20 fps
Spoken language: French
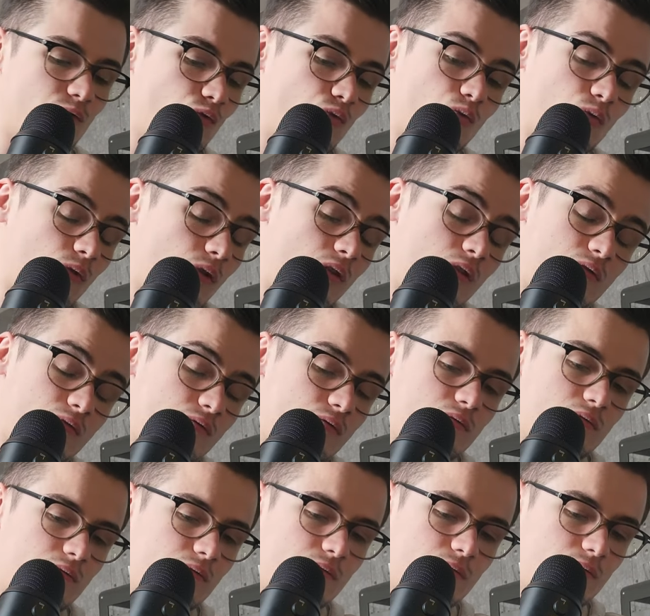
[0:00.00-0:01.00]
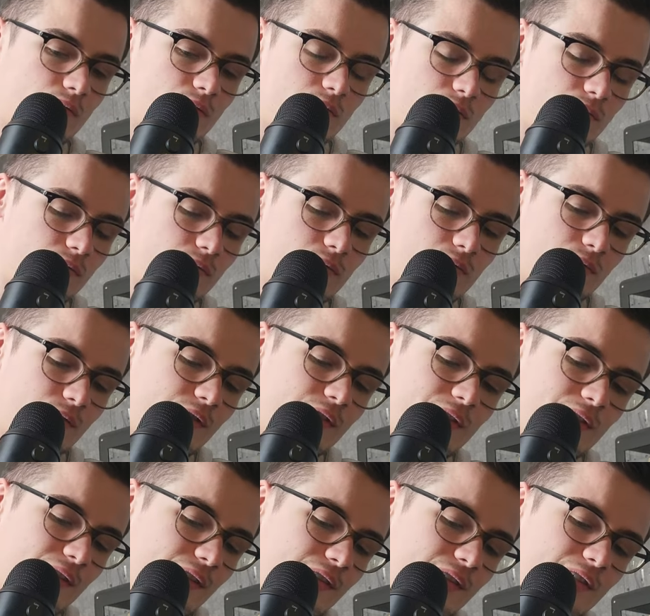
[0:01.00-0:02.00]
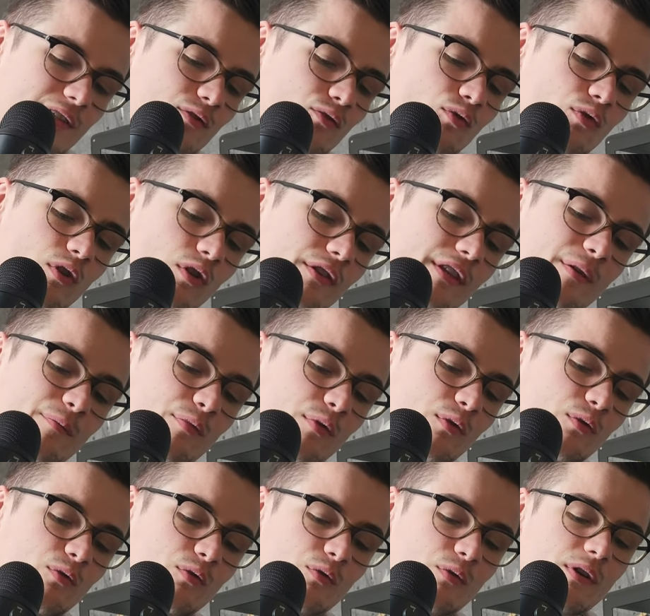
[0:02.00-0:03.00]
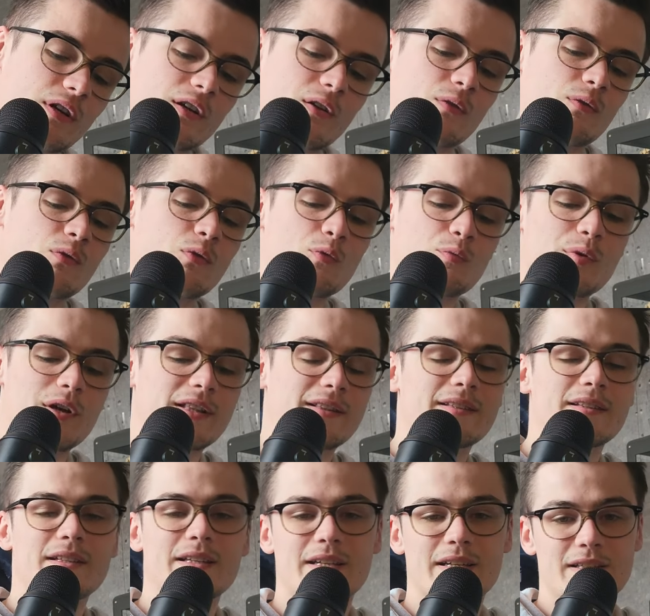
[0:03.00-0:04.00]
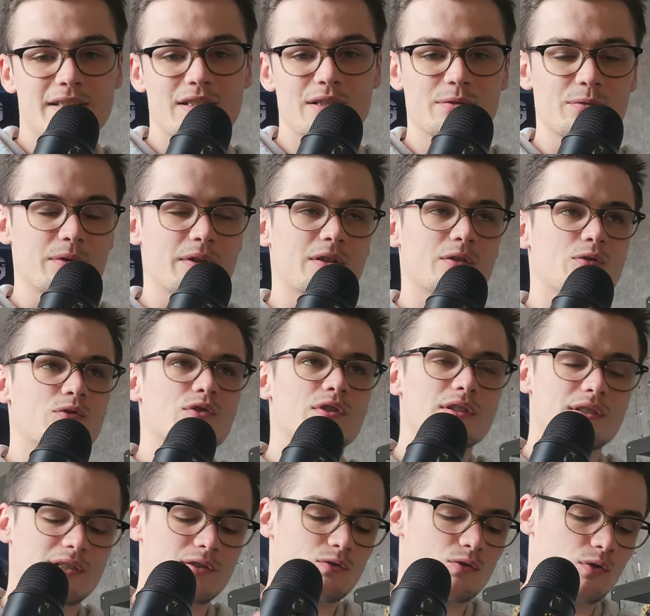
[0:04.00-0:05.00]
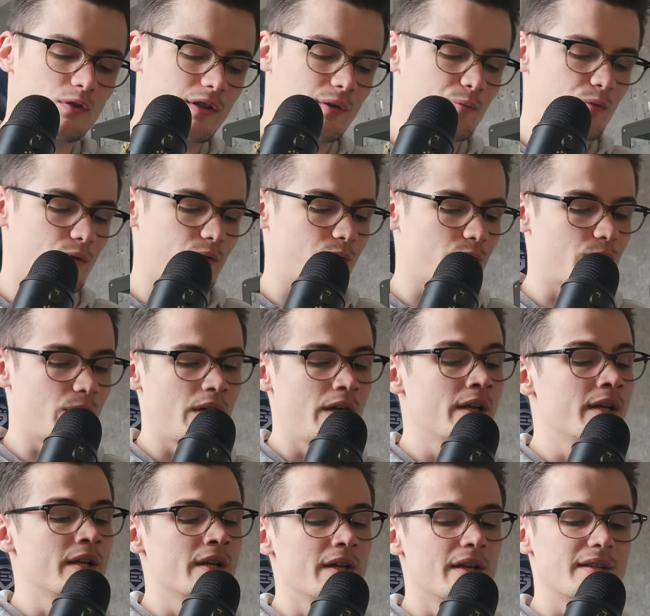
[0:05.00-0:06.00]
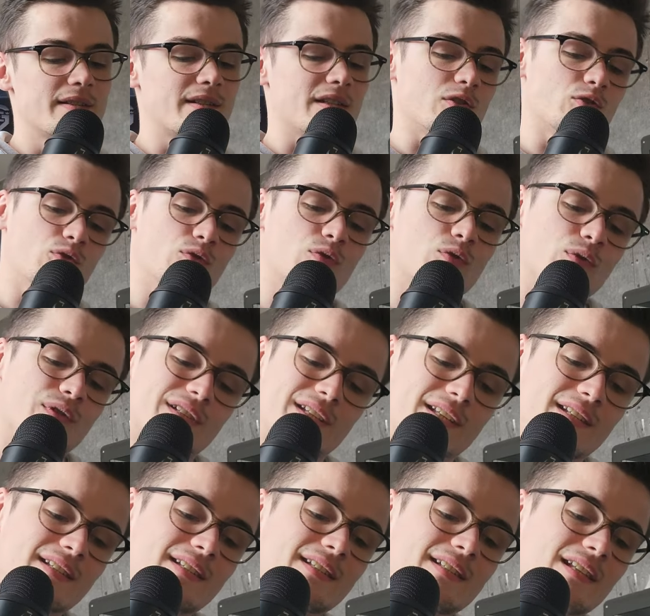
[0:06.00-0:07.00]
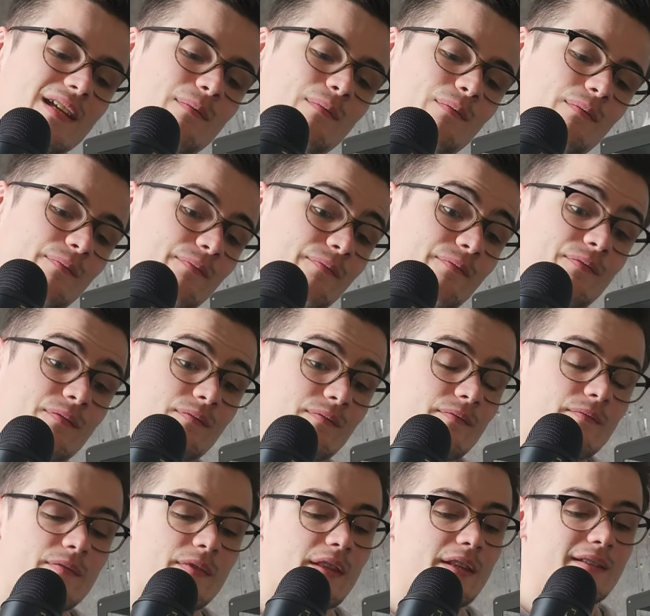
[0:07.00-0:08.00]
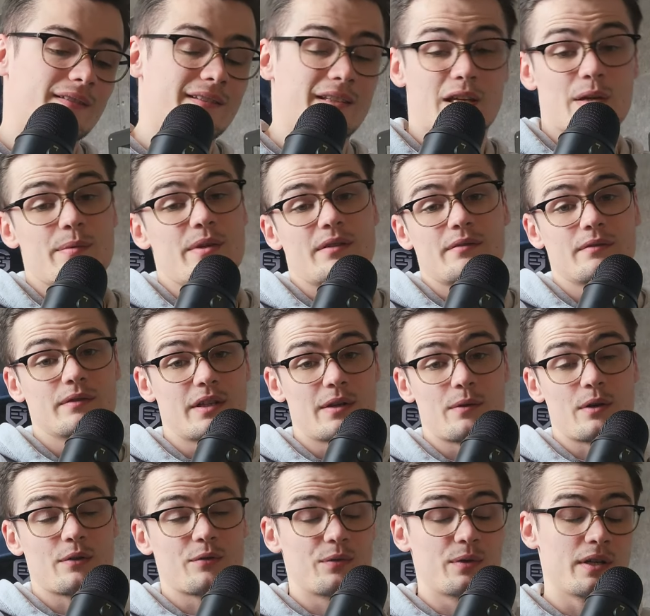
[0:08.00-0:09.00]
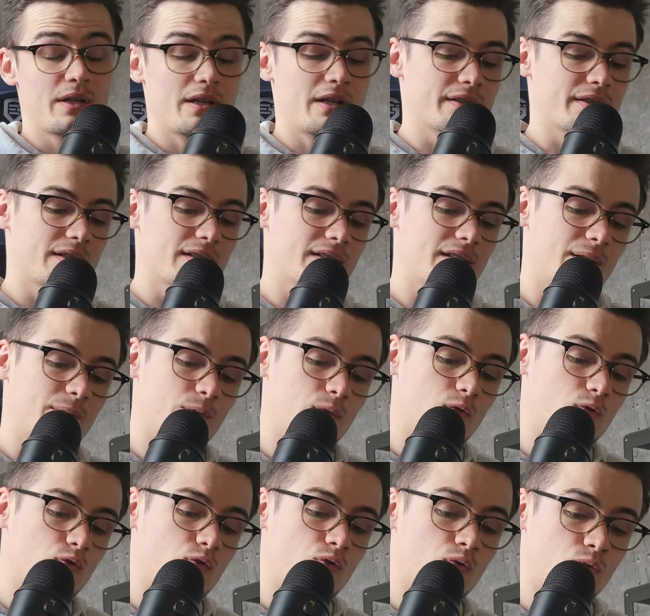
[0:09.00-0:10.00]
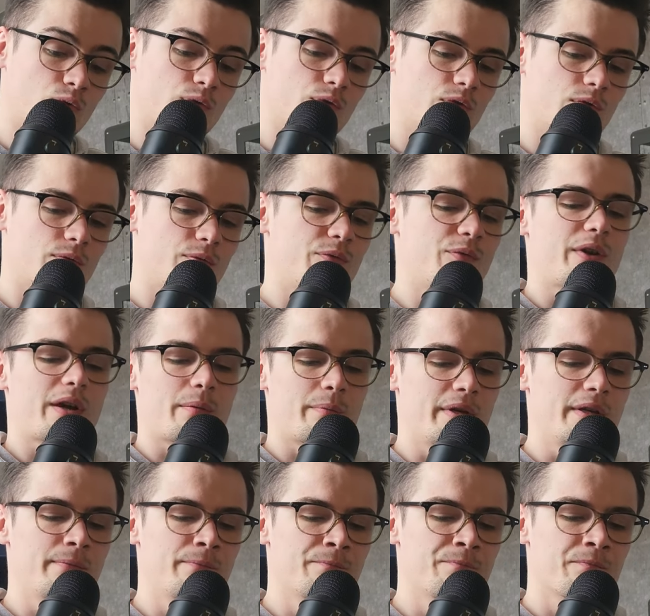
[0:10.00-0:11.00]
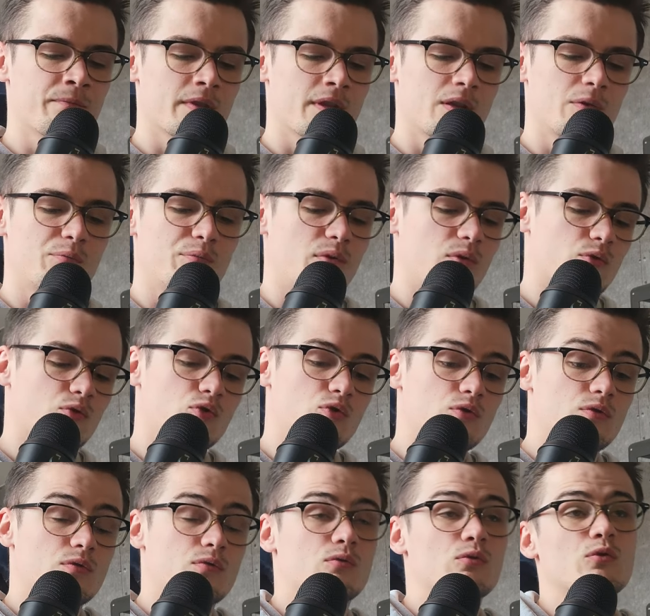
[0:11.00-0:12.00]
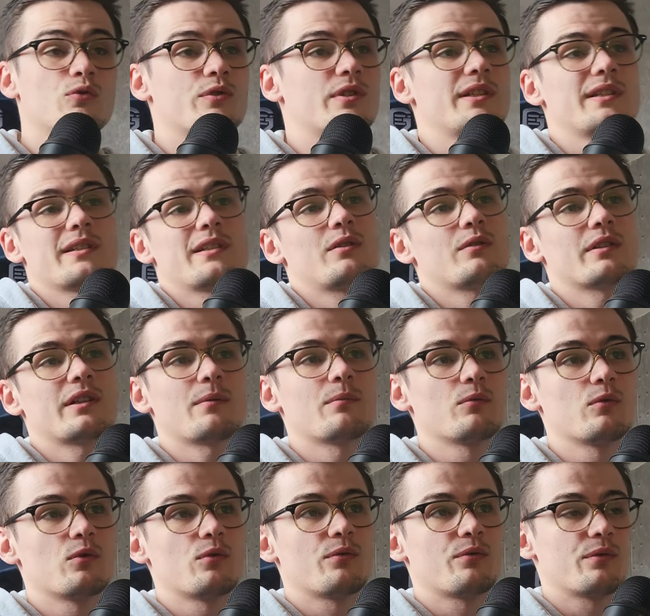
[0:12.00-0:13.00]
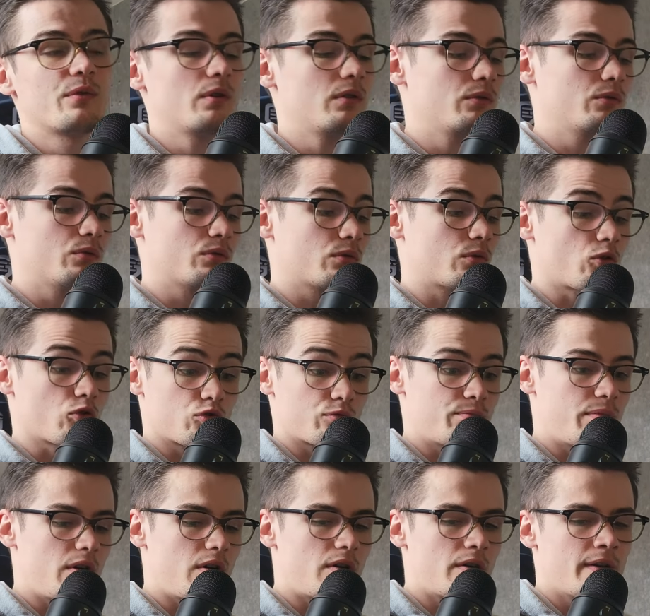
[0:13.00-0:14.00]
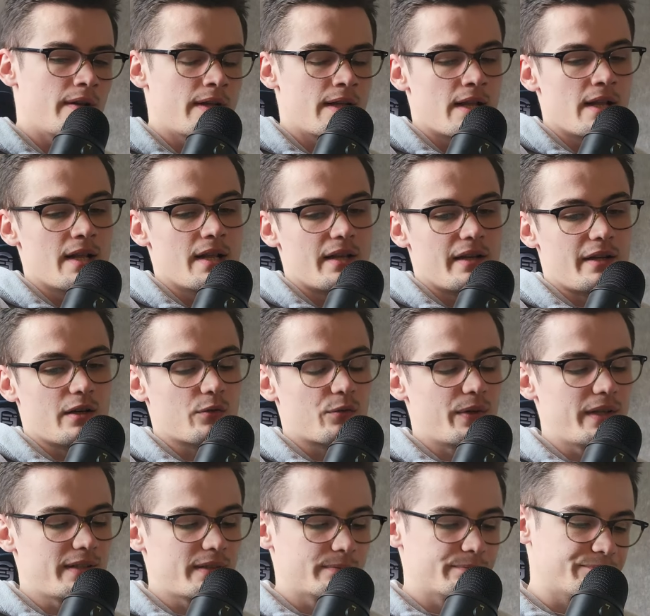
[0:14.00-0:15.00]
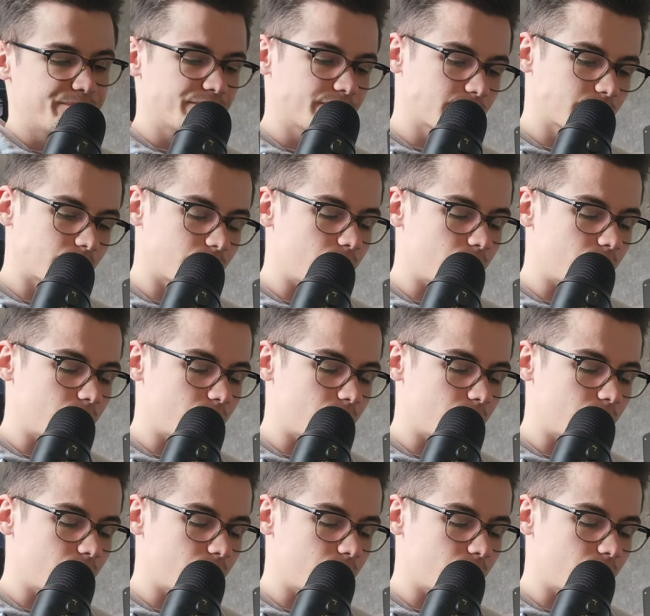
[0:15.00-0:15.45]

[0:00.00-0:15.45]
C'est du grand, euh, c'est du grand n'importe quoi. Alors non pas négatif. Hein, quand je dis que c'est du grand n'importe quoi, c'est juste que c'est un système très bien d'avoir fait un système de skunk fermé pour juste l'utiliser en termes de fiole de transport. Et en fait,